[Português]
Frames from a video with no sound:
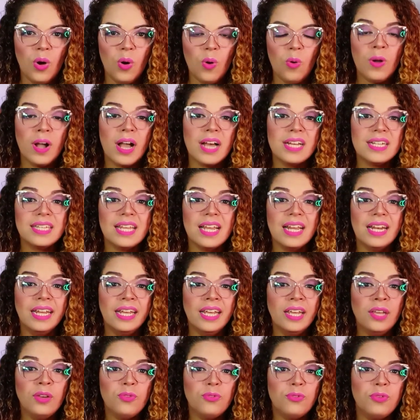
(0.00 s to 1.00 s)
O
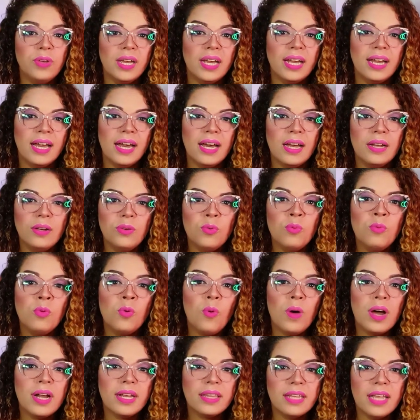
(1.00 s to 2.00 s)
Castelinho fica num
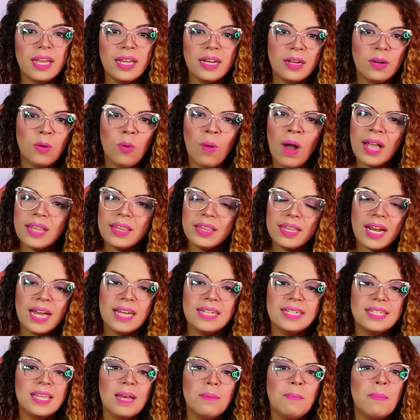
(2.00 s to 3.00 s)
quarteirão
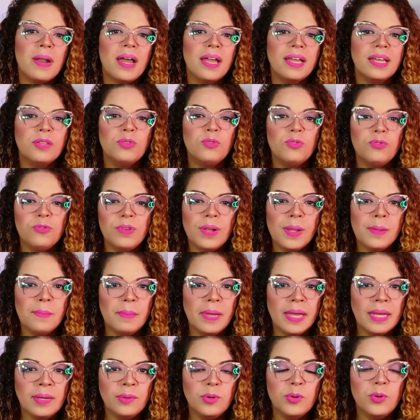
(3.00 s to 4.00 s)
atrás da Praia do
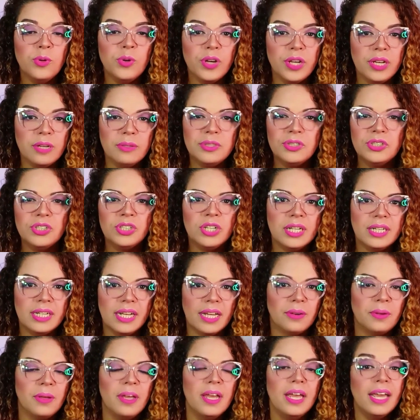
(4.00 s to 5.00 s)
Flamengo, no Rio de
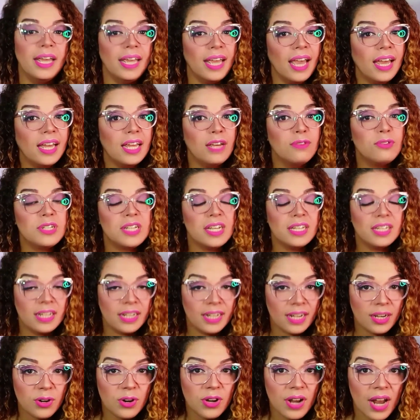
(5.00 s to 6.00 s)
Janeiro. E aí, você
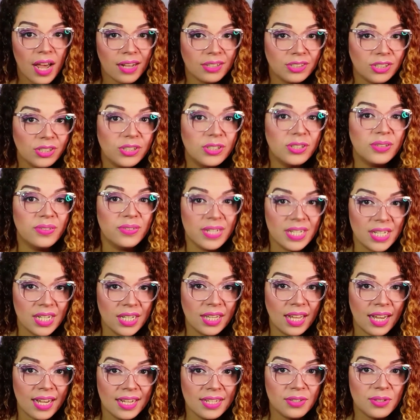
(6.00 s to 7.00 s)
teria coragem de
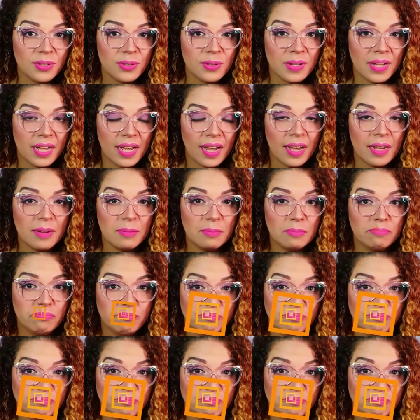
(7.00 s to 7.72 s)
visitar esse lugar?